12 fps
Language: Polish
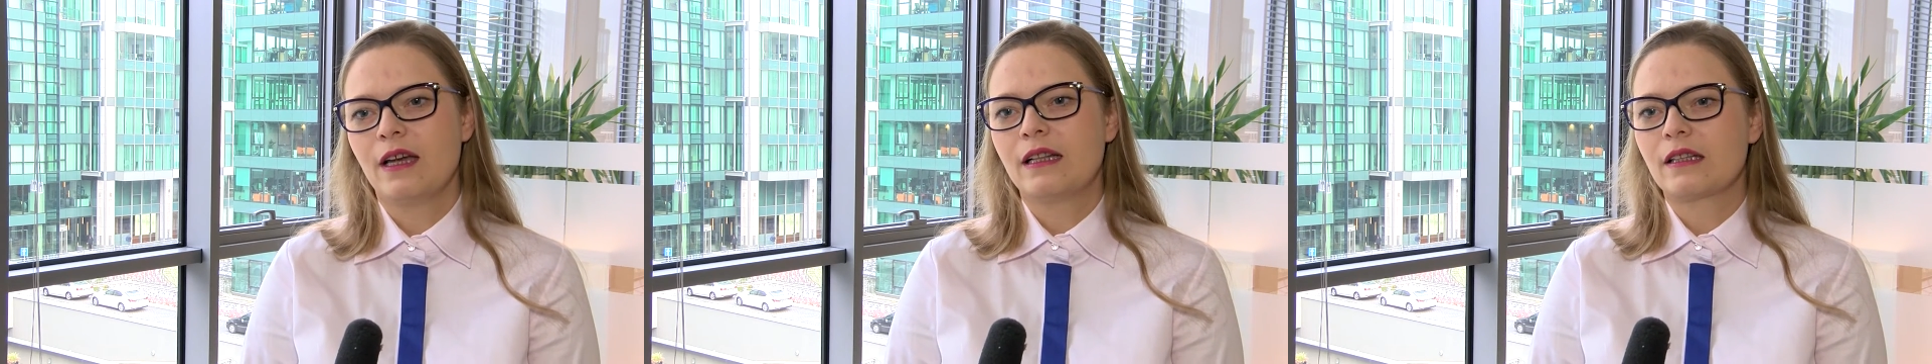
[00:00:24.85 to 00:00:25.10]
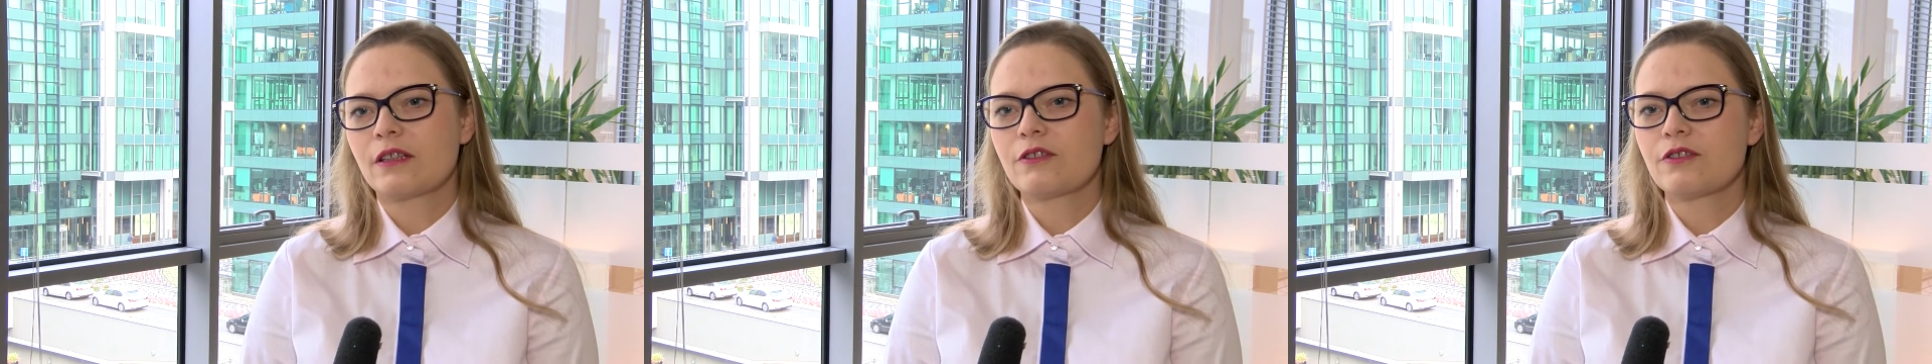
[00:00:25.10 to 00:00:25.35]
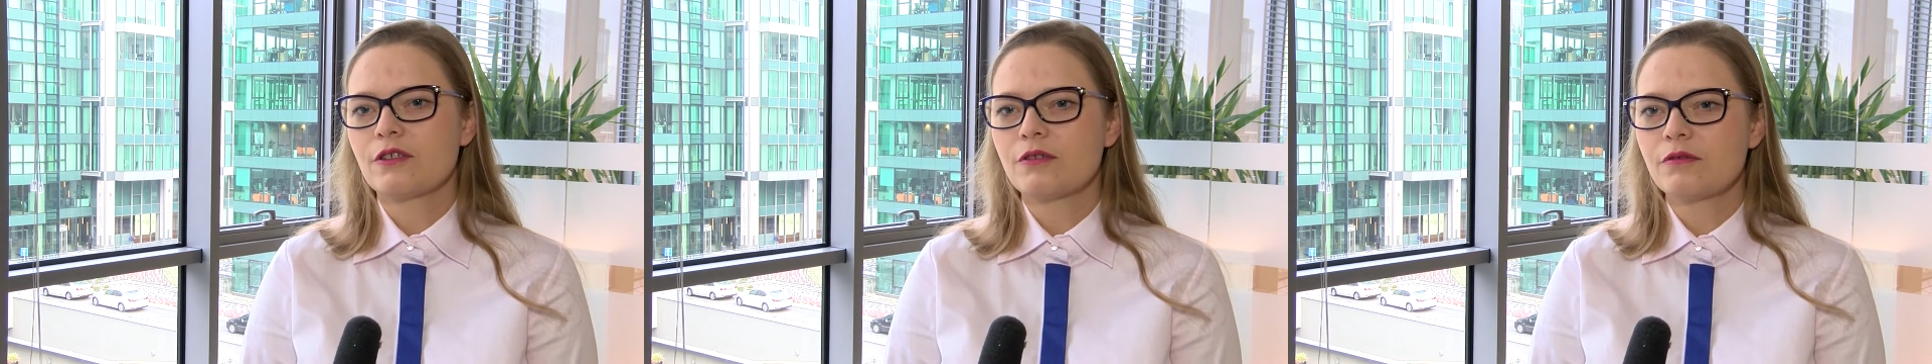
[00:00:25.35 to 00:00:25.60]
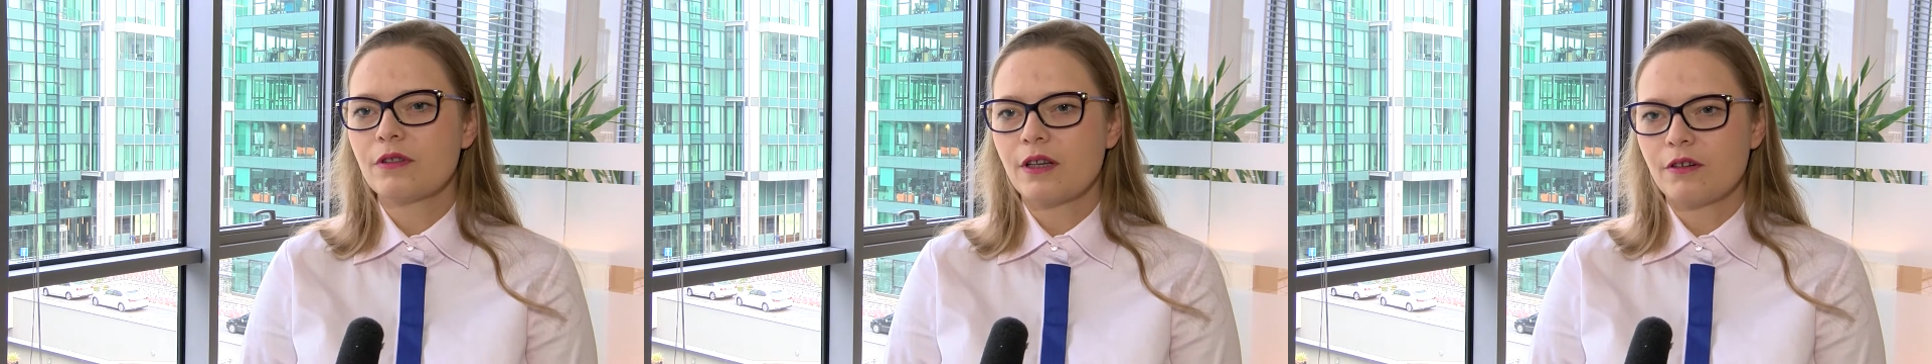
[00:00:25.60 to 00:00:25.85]
Dlatego z
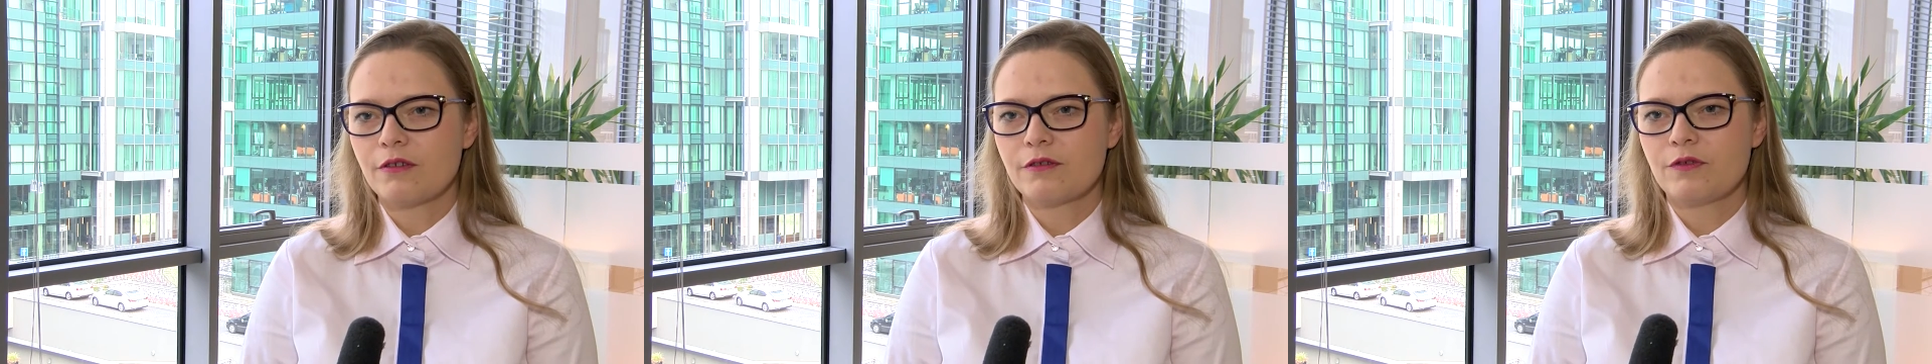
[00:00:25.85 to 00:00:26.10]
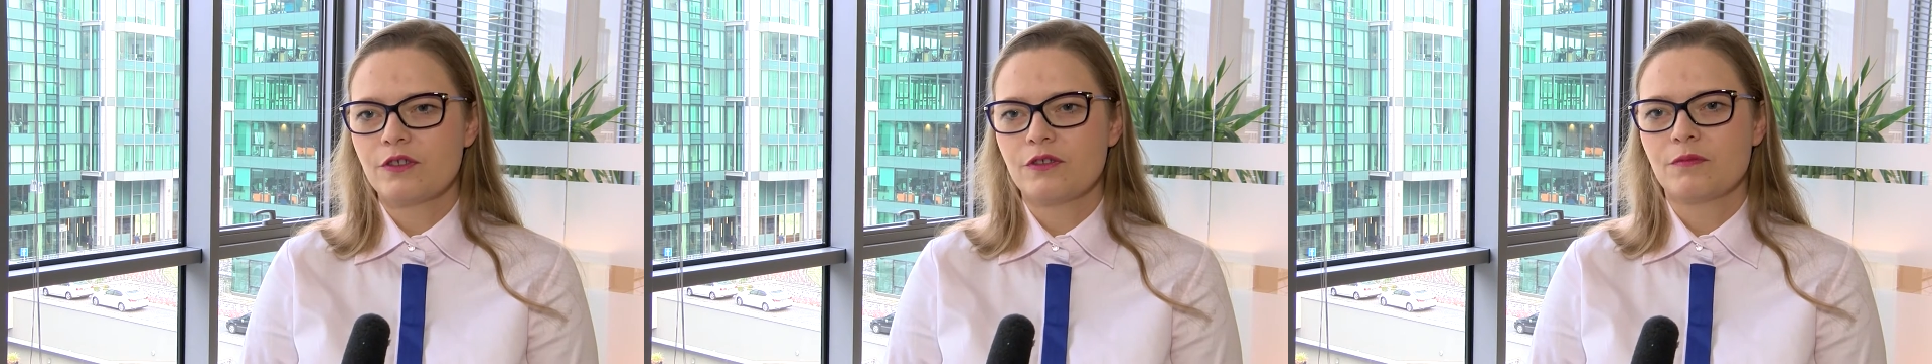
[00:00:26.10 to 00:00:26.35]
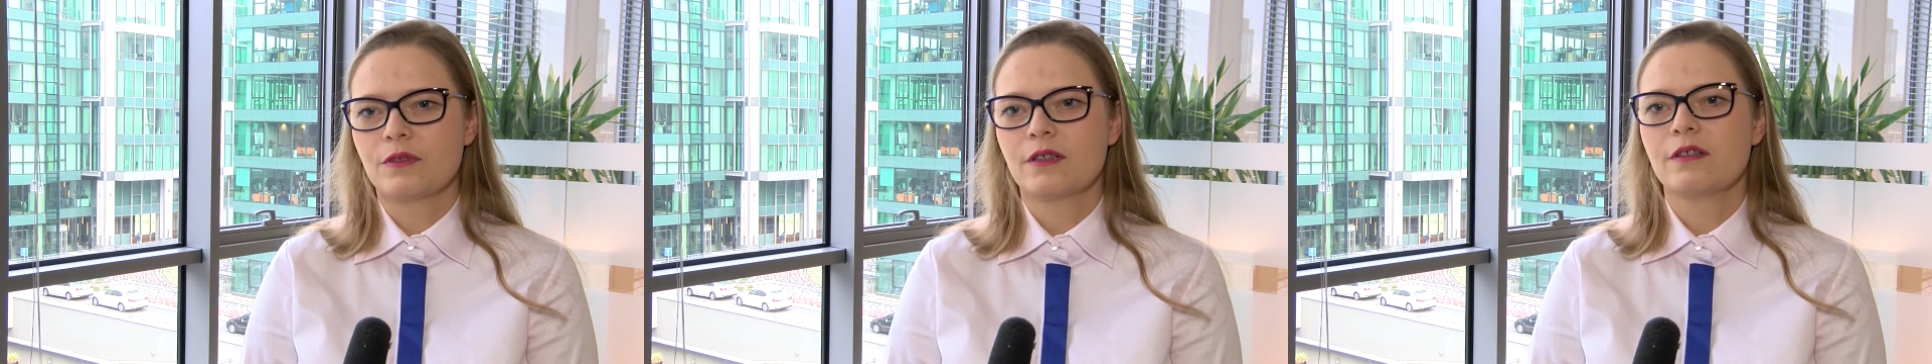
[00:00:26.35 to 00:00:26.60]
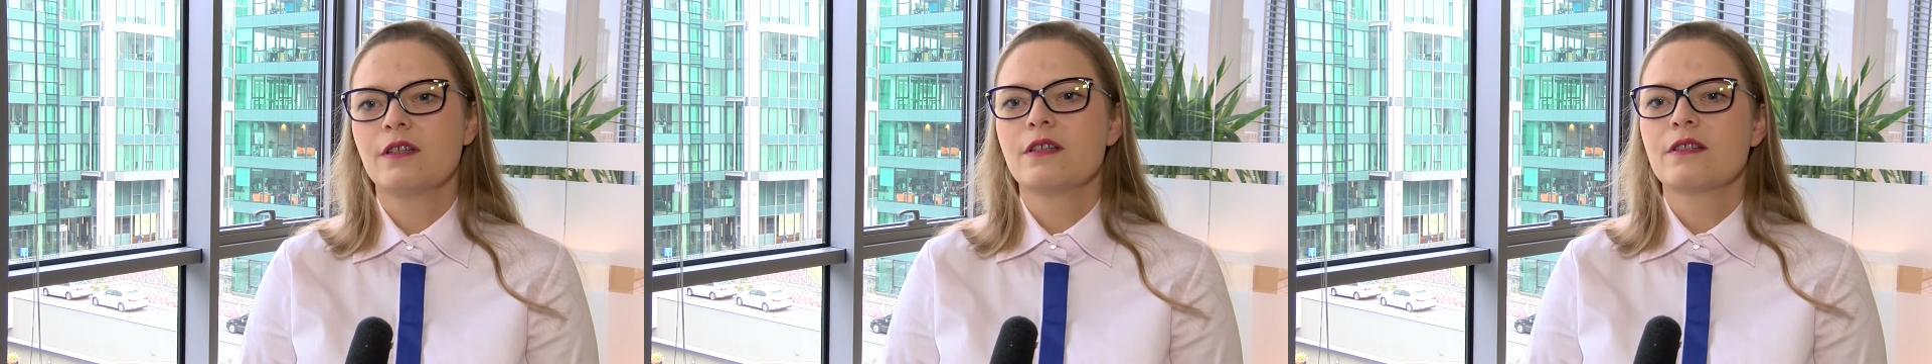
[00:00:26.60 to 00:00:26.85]
roku na rok widzimy